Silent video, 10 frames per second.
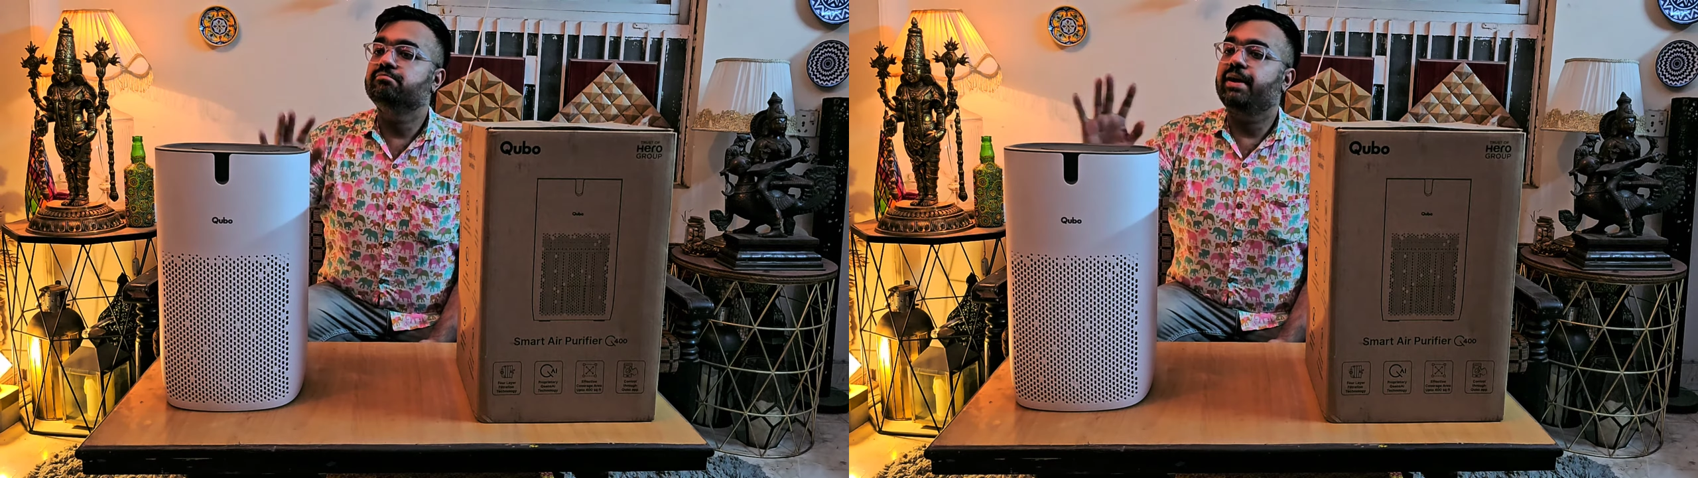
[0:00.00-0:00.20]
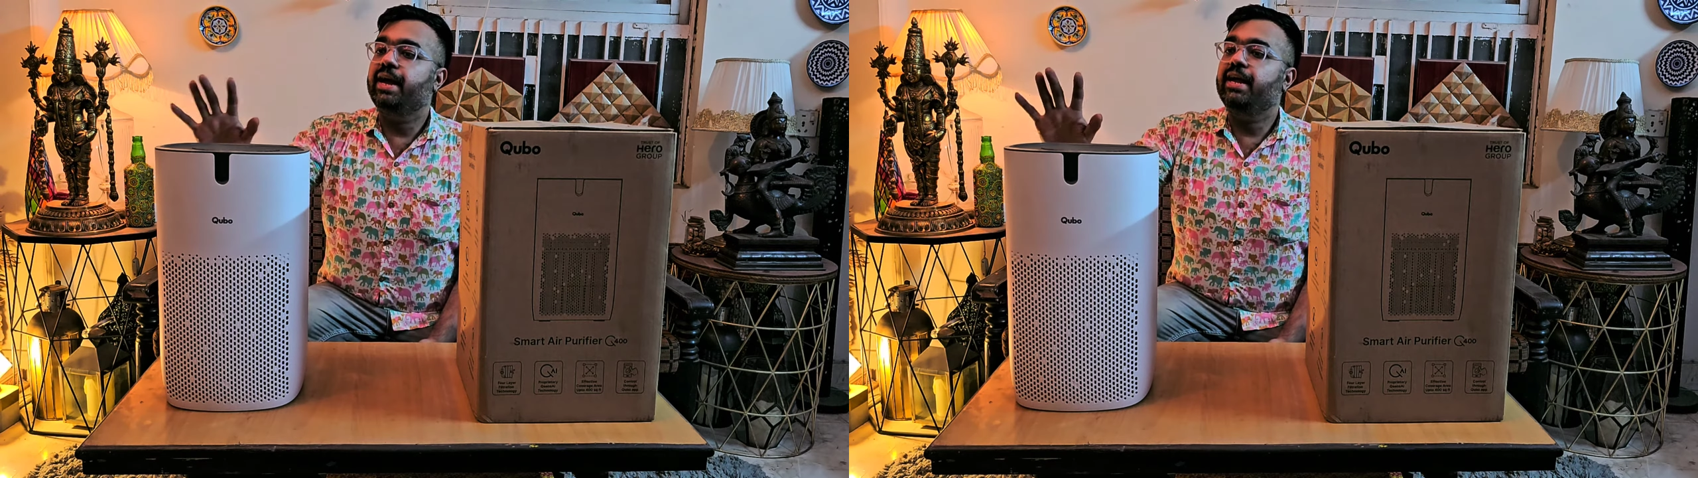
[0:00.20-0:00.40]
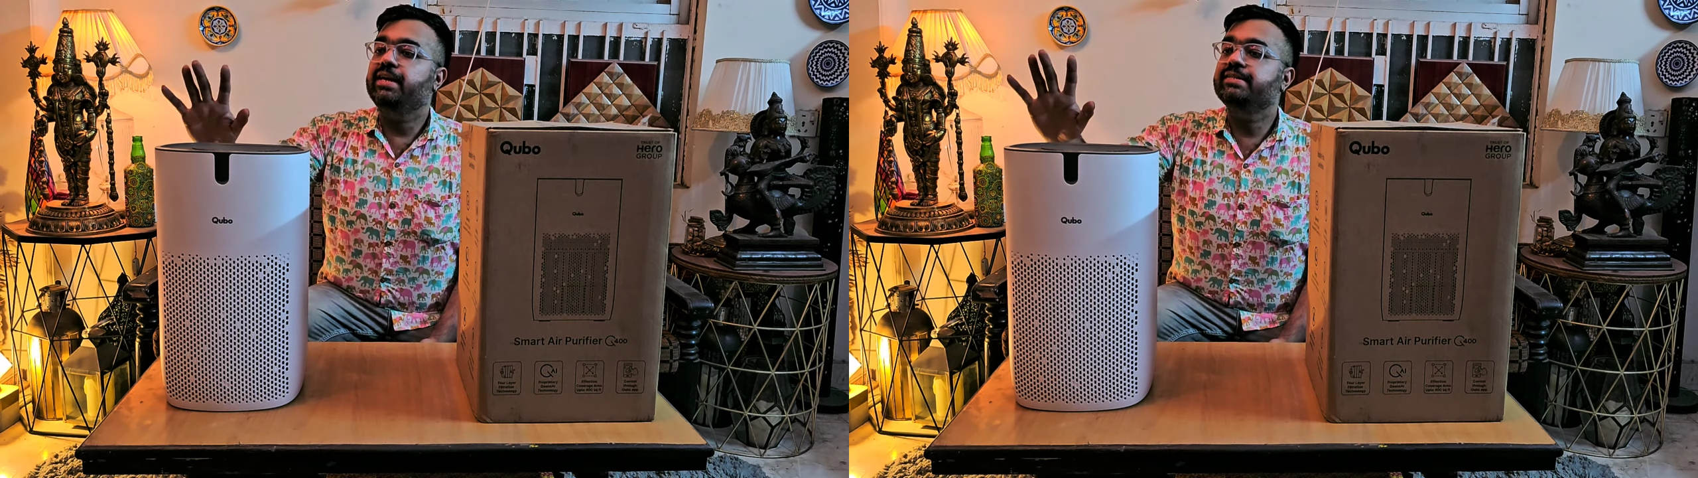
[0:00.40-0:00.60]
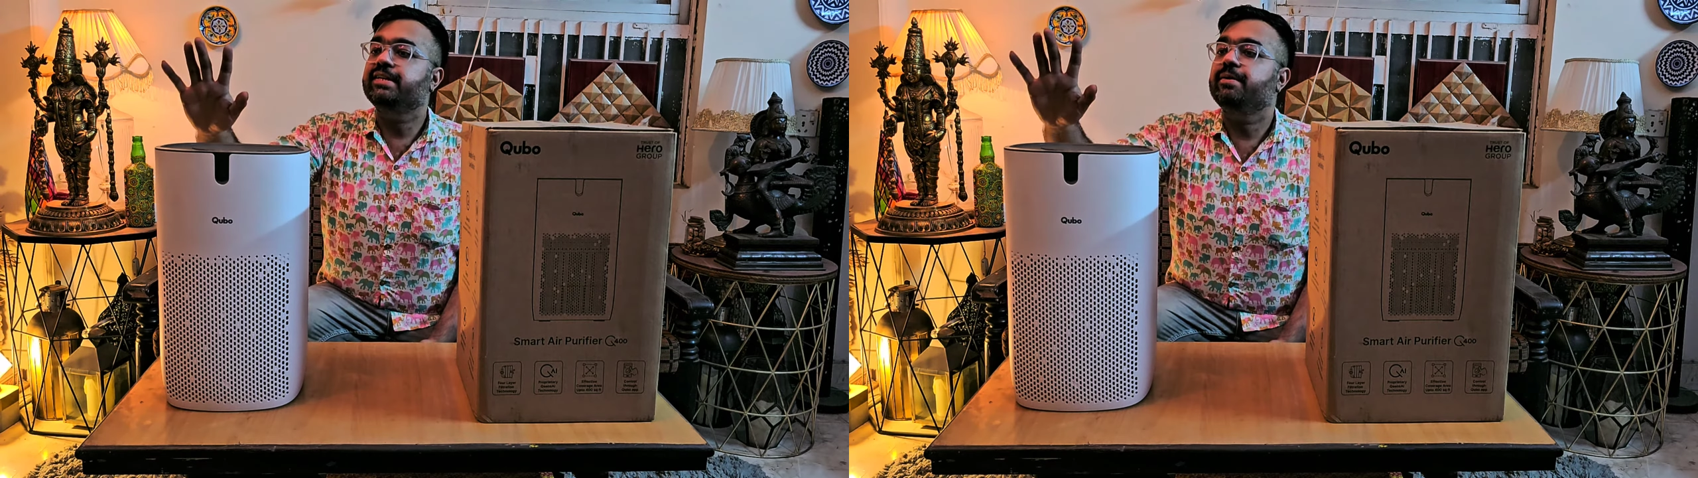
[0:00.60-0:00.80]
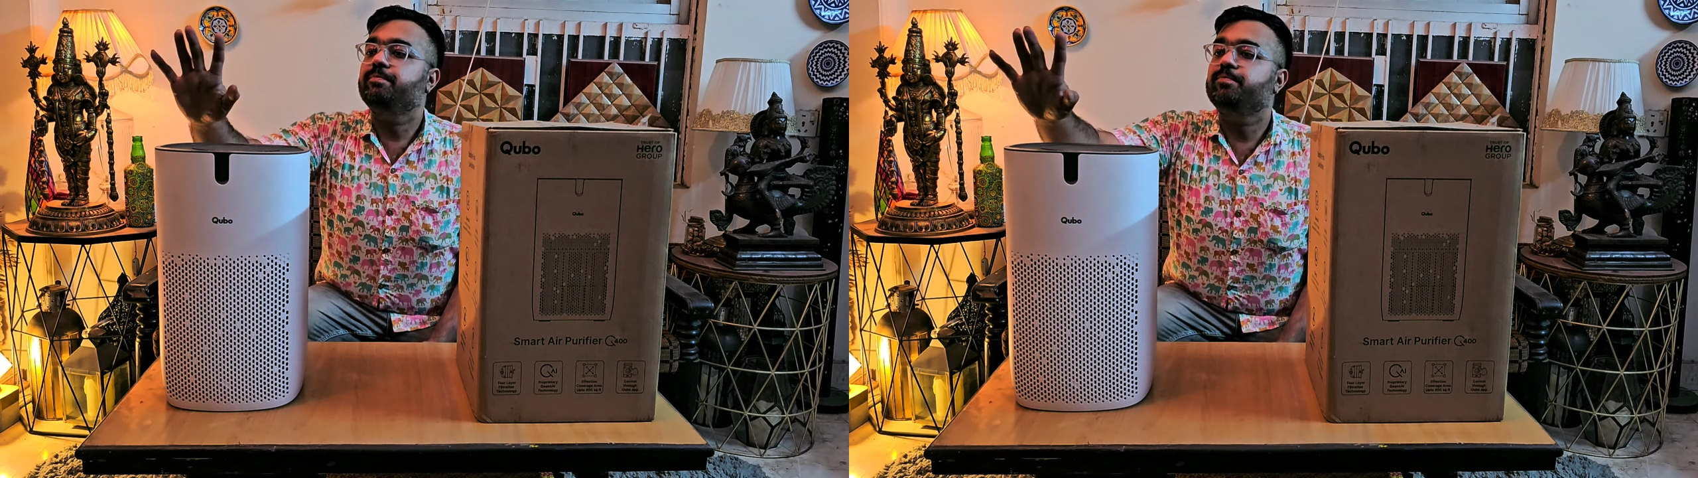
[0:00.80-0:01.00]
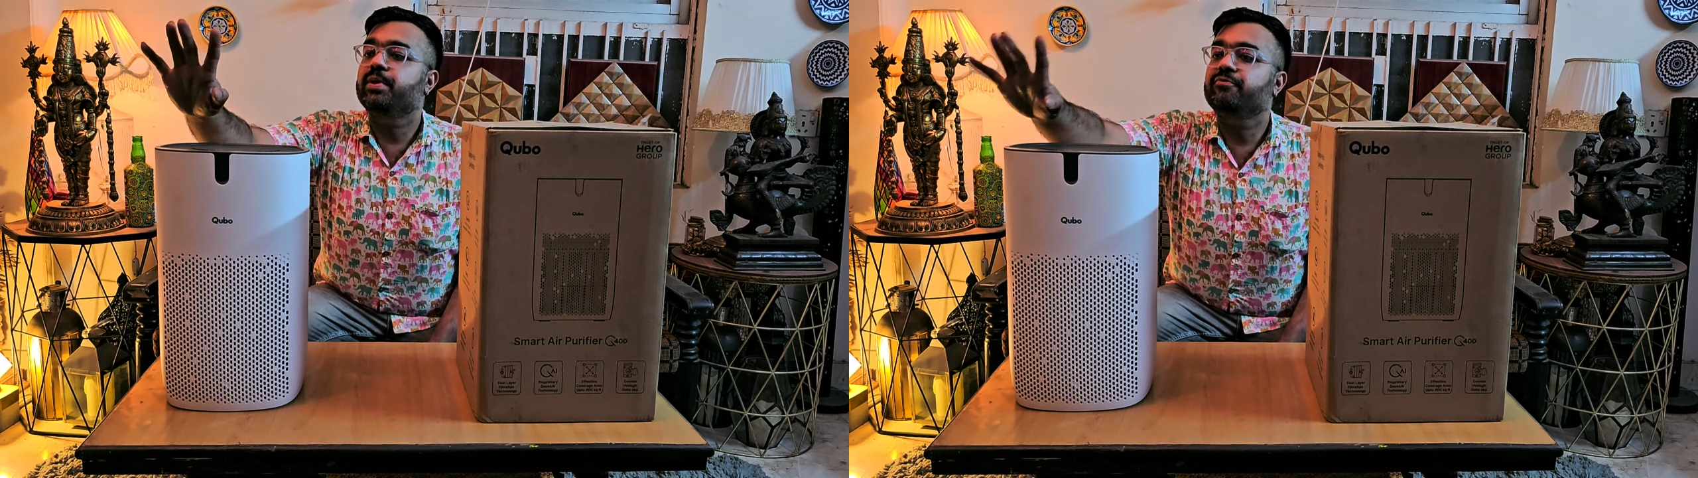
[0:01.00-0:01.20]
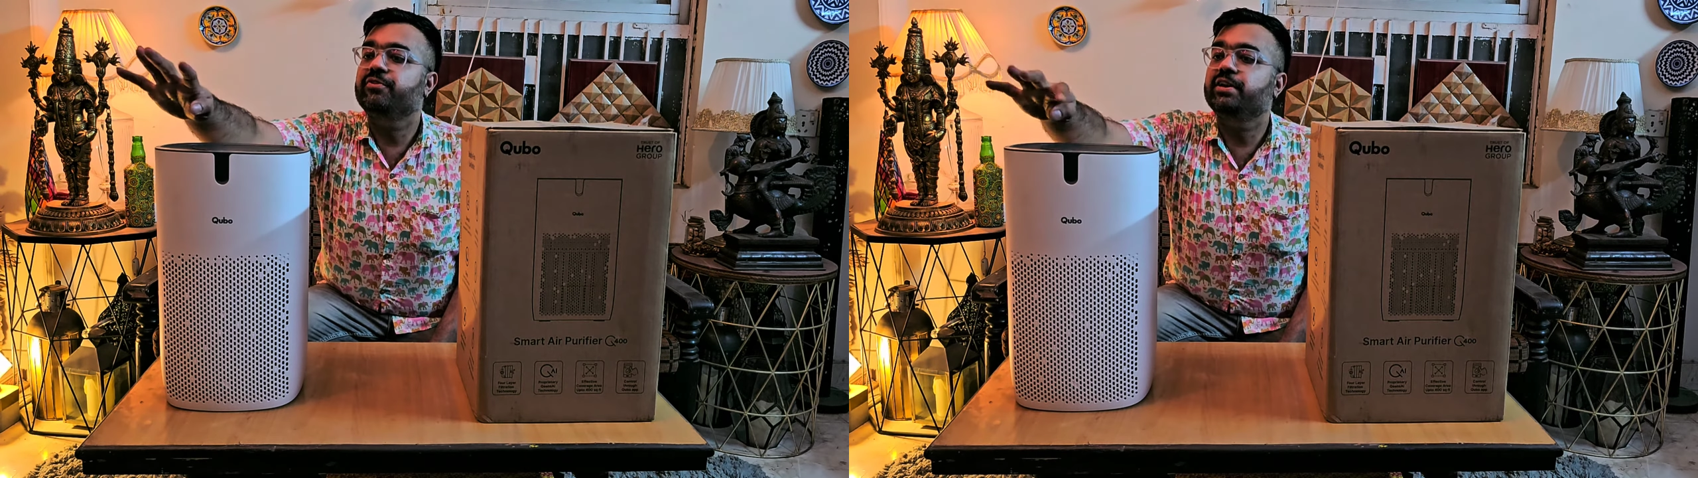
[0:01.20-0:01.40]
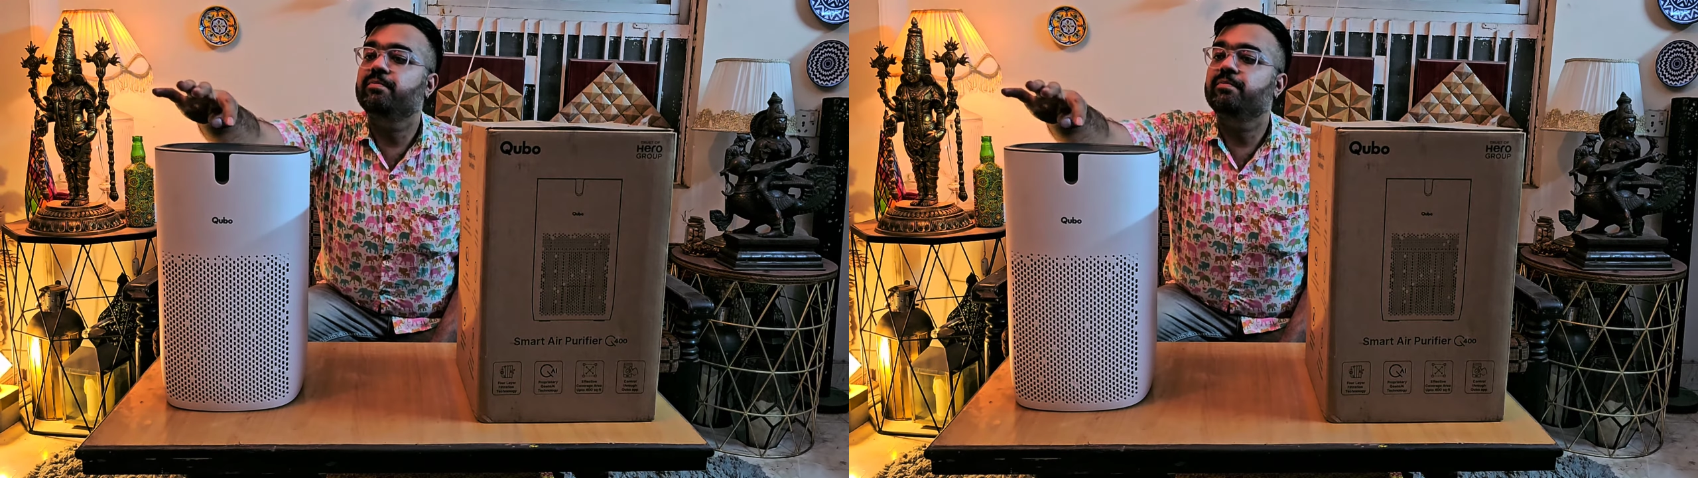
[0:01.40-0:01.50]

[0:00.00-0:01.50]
इसे प्रेफरेबली